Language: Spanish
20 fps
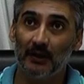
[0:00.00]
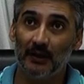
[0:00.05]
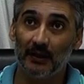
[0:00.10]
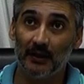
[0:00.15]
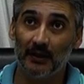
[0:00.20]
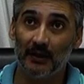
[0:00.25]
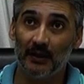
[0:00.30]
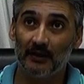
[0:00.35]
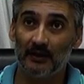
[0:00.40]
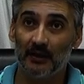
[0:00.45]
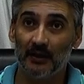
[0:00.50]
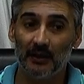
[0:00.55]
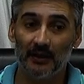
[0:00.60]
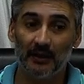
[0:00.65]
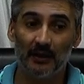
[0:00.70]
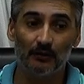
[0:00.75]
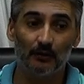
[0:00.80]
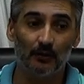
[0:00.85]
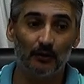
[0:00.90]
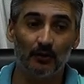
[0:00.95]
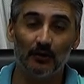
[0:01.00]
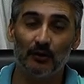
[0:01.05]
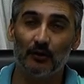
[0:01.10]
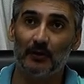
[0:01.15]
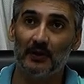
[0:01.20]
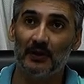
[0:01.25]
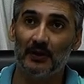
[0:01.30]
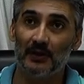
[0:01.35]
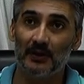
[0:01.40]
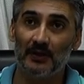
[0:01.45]
eh, de este decreto
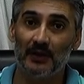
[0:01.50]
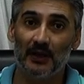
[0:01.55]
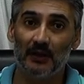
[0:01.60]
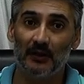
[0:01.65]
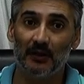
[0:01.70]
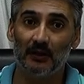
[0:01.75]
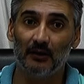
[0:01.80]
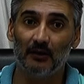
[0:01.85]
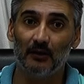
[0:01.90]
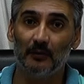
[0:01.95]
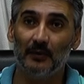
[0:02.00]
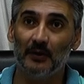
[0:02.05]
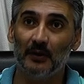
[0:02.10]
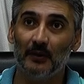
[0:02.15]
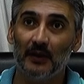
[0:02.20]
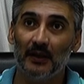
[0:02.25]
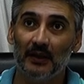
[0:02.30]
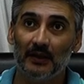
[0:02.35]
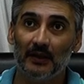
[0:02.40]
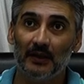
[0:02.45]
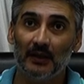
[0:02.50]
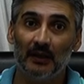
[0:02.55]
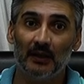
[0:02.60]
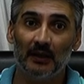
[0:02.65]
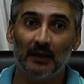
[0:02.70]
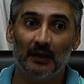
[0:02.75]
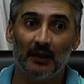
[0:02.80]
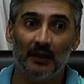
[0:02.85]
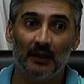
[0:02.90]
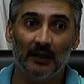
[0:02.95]
297 del 2020.
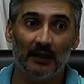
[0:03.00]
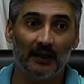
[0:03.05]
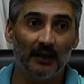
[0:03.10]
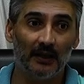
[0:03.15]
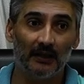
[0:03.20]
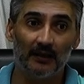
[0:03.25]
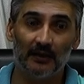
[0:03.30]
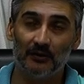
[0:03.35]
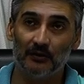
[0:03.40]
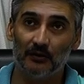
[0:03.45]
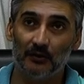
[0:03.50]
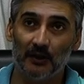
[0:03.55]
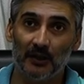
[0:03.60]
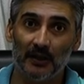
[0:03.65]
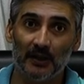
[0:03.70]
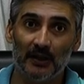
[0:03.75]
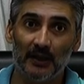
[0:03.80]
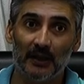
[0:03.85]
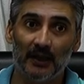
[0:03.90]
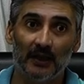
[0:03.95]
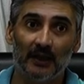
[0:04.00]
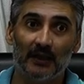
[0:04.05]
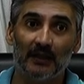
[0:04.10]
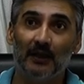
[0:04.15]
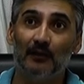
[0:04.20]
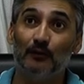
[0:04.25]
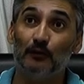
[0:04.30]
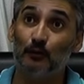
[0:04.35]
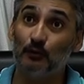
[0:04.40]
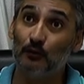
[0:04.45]
Eh, tesorería
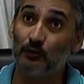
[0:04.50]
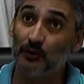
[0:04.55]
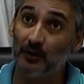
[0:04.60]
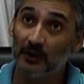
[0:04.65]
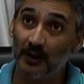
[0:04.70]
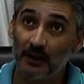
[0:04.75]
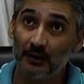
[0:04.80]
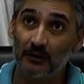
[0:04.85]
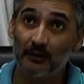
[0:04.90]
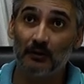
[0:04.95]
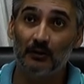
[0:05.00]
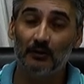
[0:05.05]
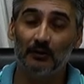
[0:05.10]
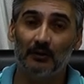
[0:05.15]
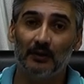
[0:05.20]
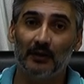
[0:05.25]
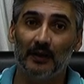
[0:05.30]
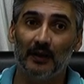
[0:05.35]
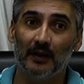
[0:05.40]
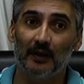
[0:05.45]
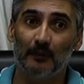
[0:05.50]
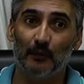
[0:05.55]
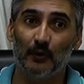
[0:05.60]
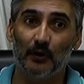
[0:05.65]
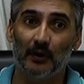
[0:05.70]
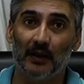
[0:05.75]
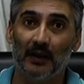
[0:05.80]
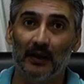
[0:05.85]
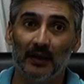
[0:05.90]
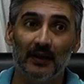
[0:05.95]
está funcionando
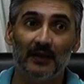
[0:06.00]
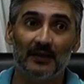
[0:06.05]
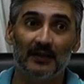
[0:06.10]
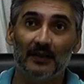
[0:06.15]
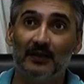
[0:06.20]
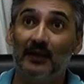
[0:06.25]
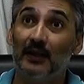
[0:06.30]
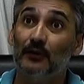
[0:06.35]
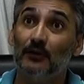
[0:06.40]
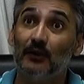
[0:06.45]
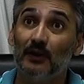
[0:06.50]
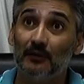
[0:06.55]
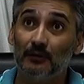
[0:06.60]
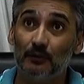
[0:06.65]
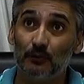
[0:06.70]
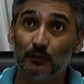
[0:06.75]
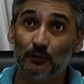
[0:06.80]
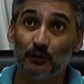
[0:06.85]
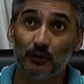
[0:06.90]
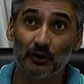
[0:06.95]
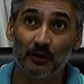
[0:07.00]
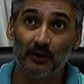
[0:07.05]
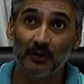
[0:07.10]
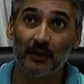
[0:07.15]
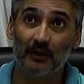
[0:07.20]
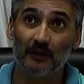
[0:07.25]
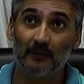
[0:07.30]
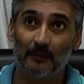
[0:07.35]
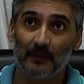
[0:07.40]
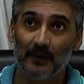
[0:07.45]
porque es necesario que
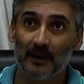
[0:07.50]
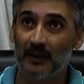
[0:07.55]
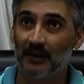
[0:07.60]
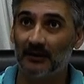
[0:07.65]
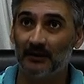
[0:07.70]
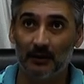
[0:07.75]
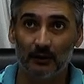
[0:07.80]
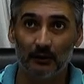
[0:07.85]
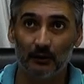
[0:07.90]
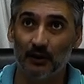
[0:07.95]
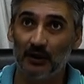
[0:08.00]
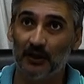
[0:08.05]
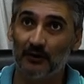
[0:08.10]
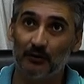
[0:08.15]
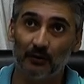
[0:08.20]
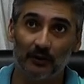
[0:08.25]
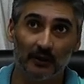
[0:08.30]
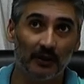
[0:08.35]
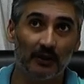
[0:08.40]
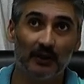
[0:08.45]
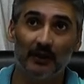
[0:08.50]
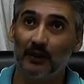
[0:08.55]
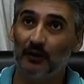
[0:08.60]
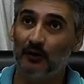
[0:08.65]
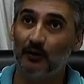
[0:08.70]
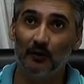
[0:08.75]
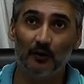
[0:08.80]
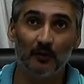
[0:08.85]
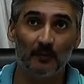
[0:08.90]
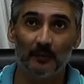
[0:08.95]
funcione para hacer todas las órdenes de
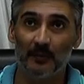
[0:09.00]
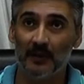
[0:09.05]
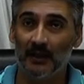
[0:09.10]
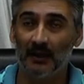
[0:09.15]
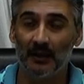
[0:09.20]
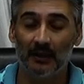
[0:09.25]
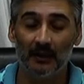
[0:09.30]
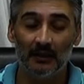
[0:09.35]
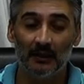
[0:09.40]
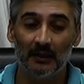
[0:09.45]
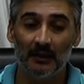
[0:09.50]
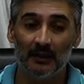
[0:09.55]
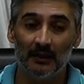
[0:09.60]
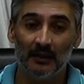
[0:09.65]
compra,